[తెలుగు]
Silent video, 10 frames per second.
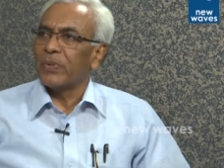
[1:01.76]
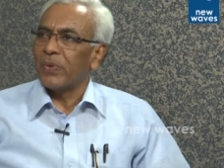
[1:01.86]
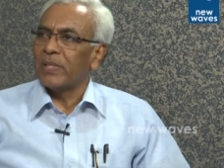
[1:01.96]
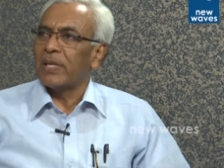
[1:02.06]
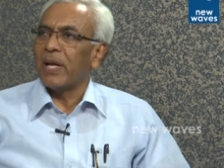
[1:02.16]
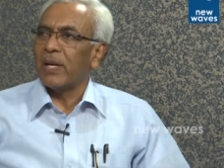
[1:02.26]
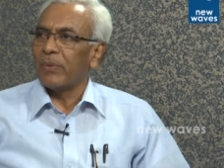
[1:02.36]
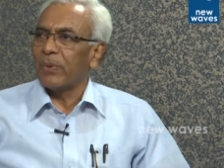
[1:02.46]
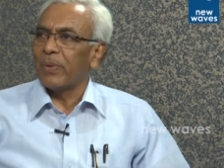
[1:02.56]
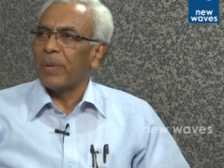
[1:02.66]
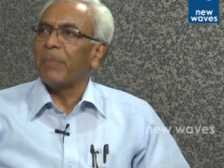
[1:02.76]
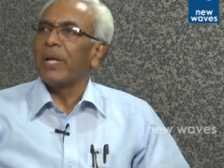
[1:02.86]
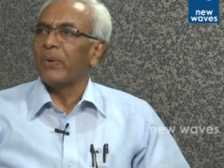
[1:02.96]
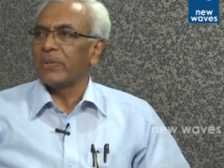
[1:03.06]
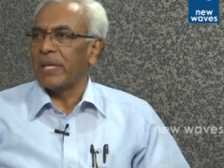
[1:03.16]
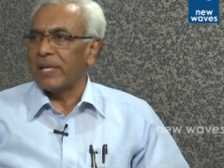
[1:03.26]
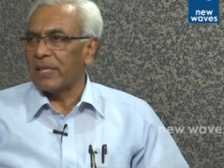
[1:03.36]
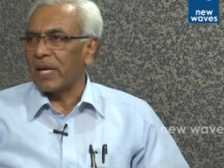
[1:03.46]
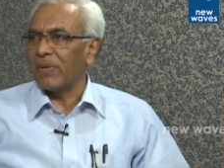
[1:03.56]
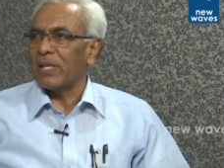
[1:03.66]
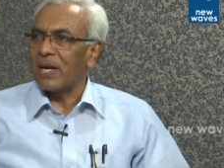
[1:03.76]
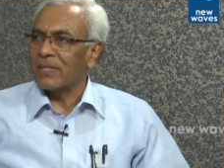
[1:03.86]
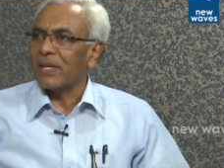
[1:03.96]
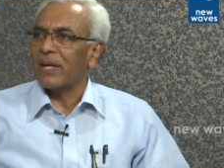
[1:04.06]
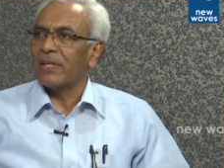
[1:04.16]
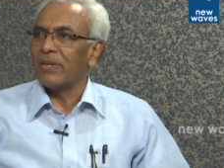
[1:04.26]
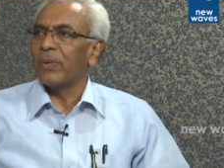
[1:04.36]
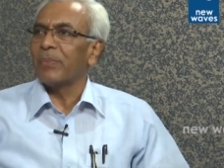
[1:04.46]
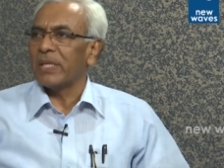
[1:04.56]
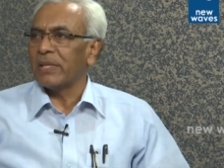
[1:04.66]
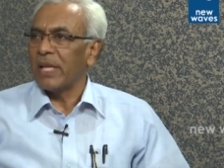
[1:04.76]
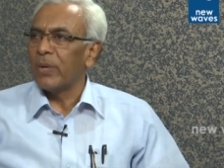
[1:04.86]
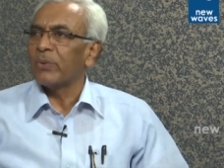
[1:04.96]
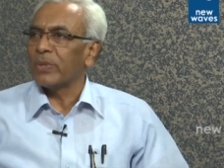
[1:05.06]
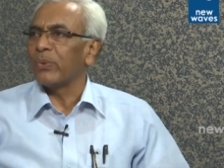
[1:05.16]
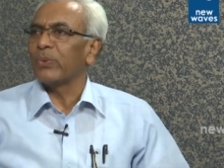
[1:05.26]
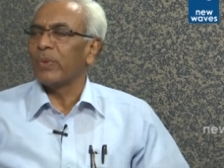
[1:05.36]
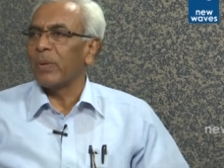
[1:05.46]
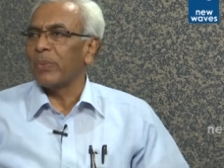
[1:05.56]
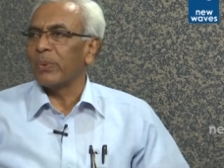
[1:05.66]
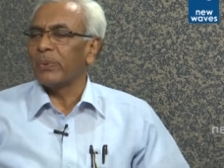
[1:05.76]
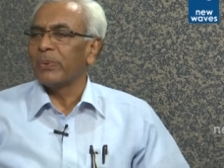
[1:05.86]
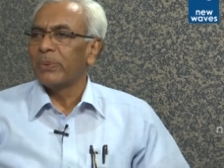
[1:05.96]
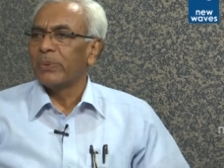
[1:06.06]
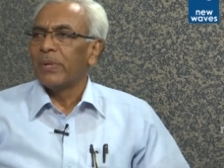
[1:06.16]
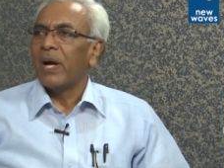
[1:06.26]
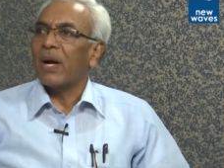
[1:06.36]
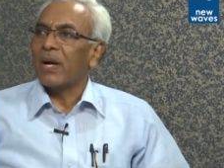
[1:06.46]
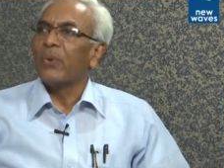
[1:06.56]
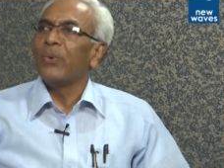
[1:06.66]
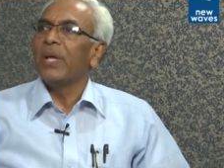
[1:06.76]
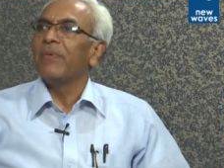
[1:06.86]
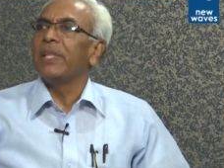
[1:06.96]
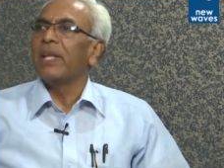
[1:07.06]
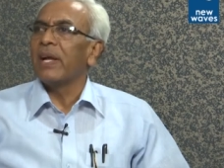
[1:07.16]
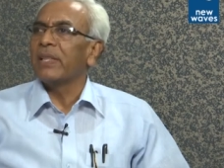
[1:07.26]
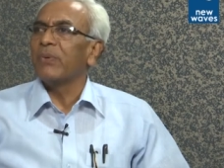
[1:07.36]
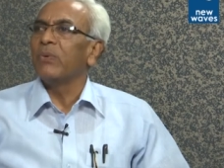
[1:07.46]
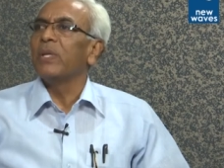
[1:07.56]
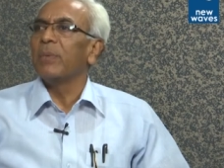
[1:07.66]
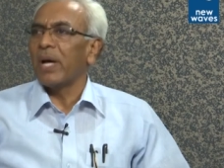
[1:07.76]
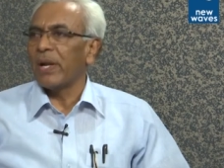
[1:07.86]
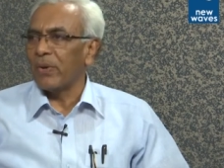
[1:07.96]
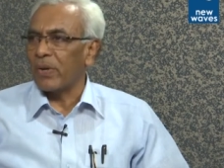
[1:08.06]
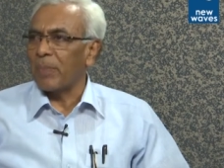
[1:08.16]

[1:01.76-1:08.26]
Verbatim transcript: విశ్వవిద్యాలయంలో ఎంఏలో చేరిన తర్వాత ఆర్ట్స్ కాలేజీలో ఎంఏ తెలుగు చదువుతున్నప్పుడు అక్కడ ఉండే విద్యార్థి ఉద్యమాల యొక్క